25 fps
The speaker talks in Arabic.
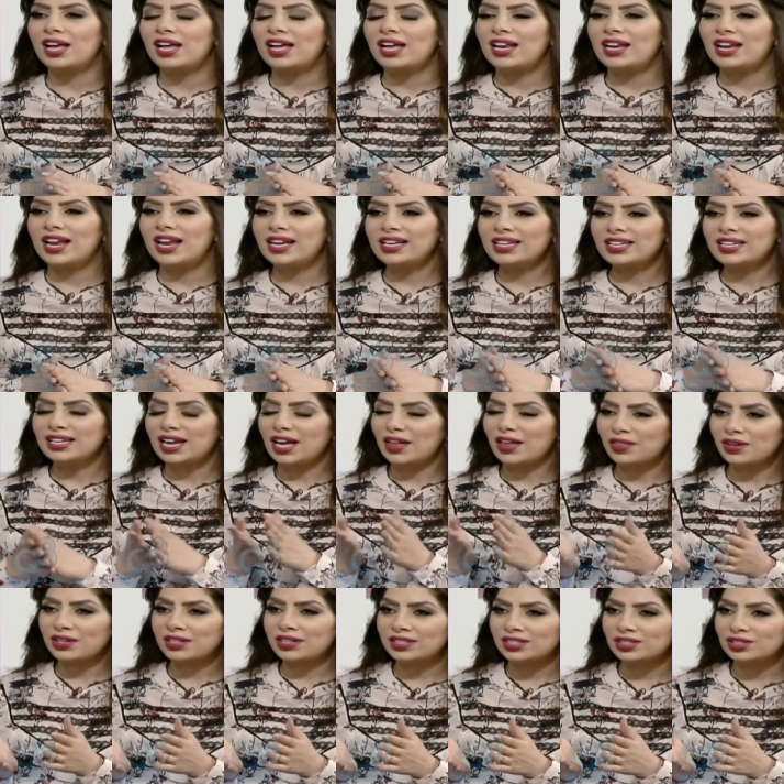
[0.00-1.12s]
لكن
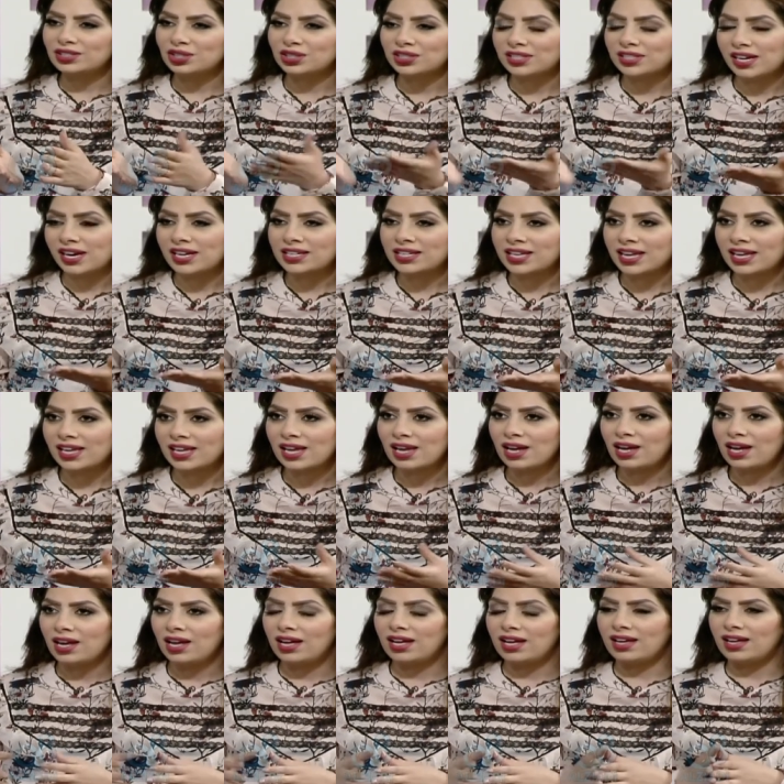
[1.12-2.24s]
حضرتك اخترعتي
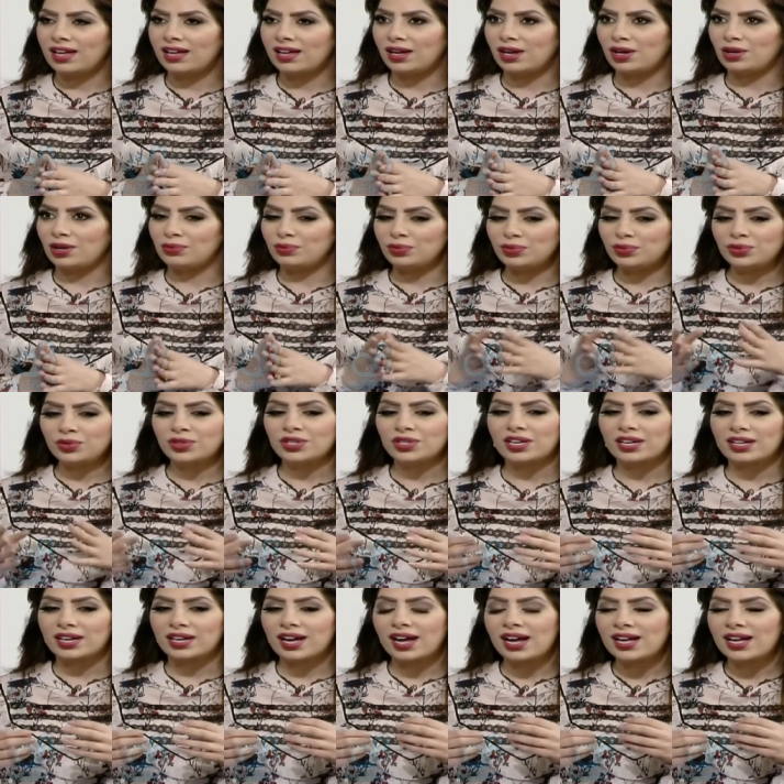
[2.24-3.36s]
آه،
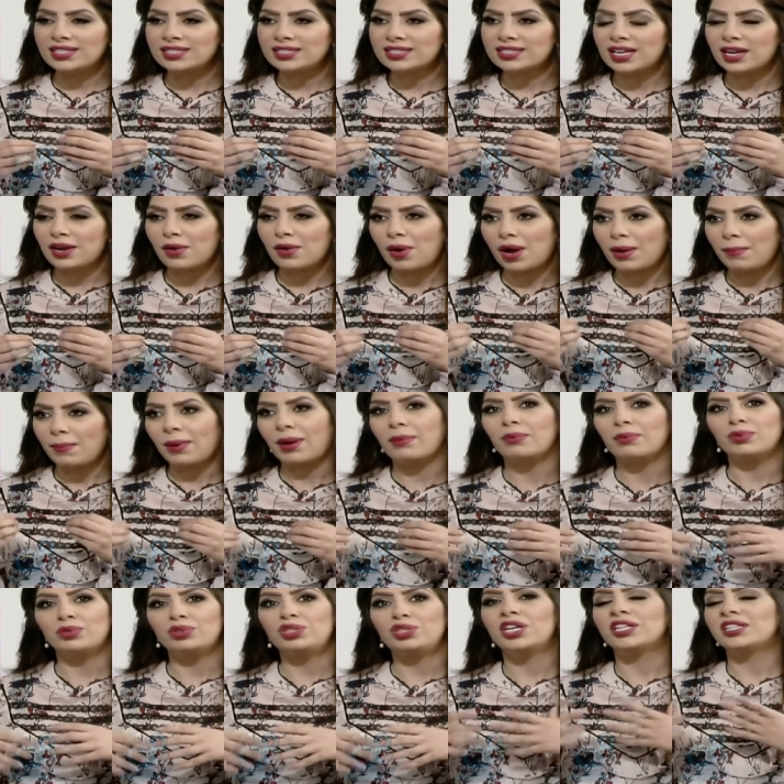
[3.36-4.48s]
امور خاصه نوعا ما من
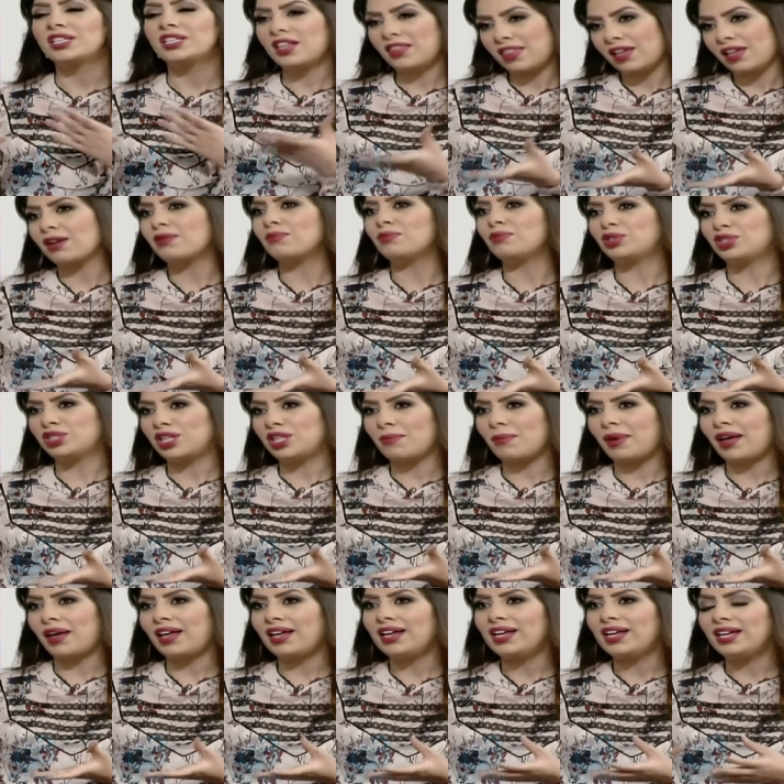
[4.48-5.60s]
وجهه نظر
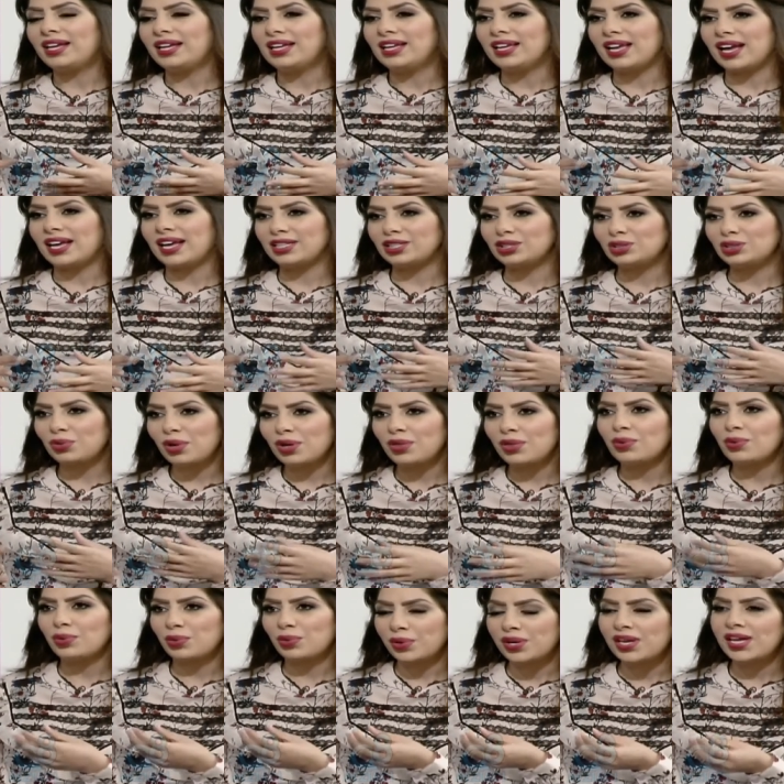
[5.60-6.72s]
المجتمع يعني شوي
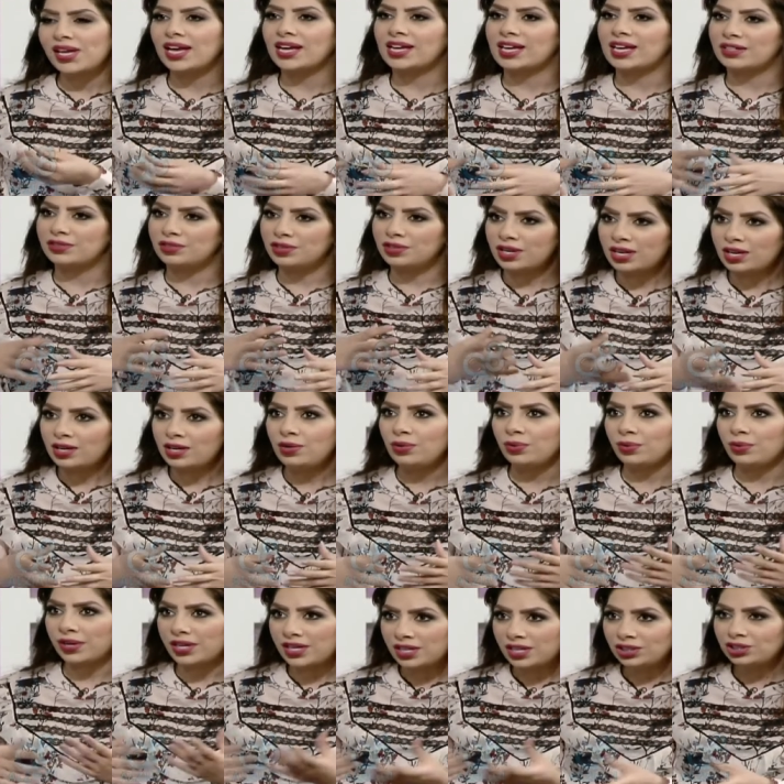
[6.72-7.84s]
ذكوريه كدريل
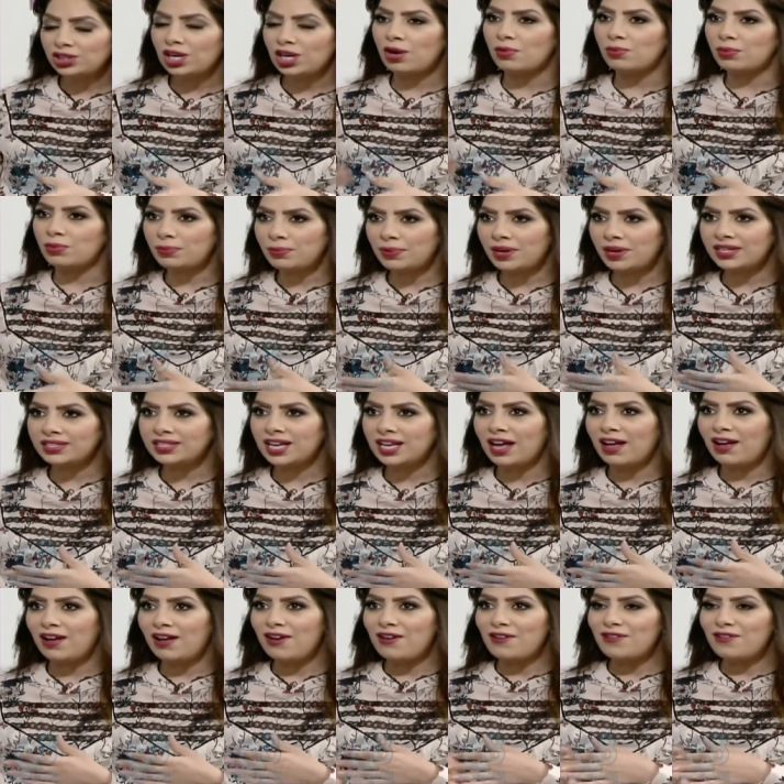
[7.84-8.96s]
وريشه ومبرد
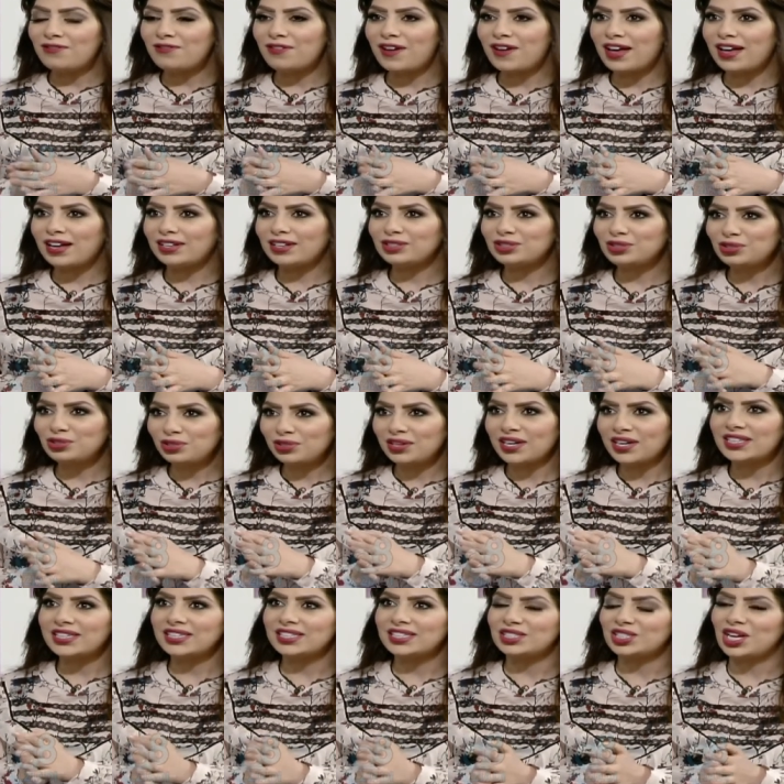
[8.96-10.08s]
صح. فشنو
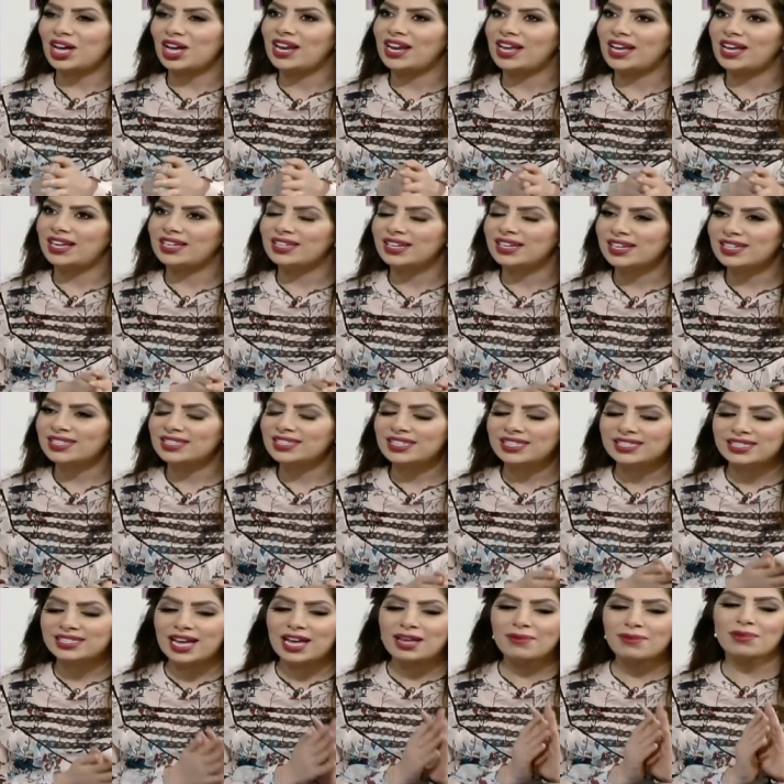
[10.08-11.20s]
ردك على الناس اللي
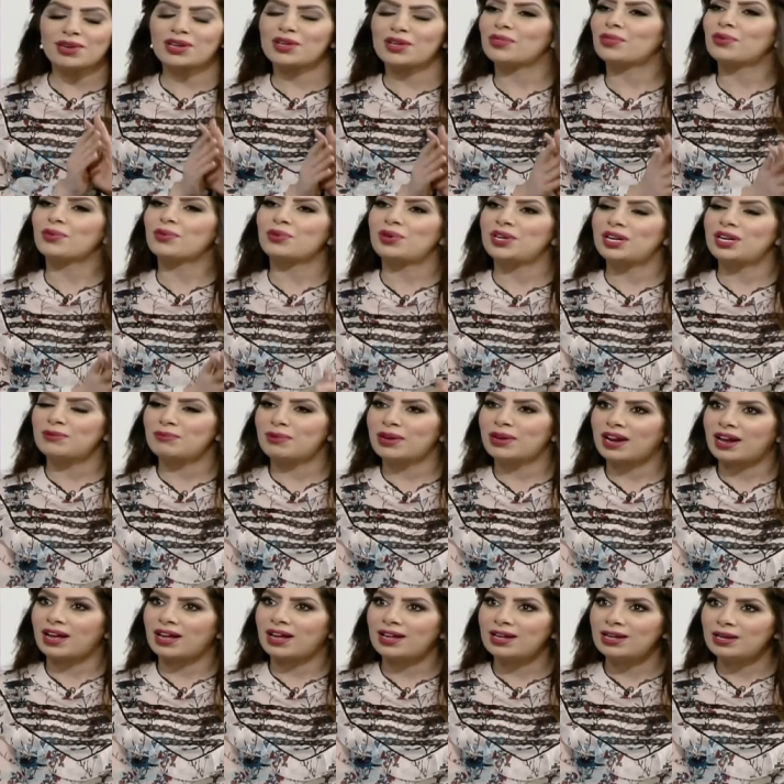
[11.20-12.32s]
دائما ينظرون
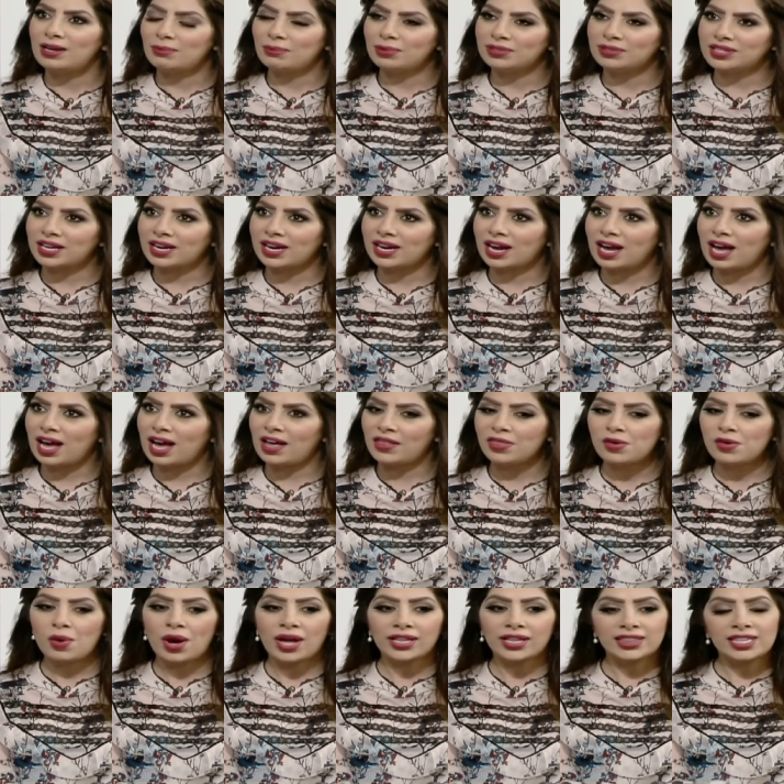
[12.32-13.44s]
للمراه بالطريقه هذه
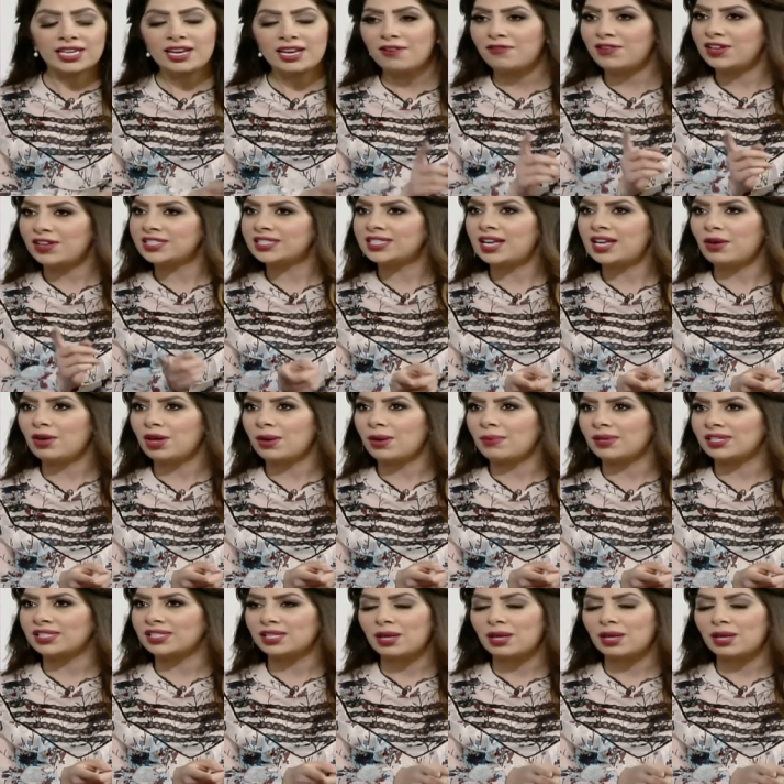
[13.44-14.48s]
وحاطينها في هالزاويه بس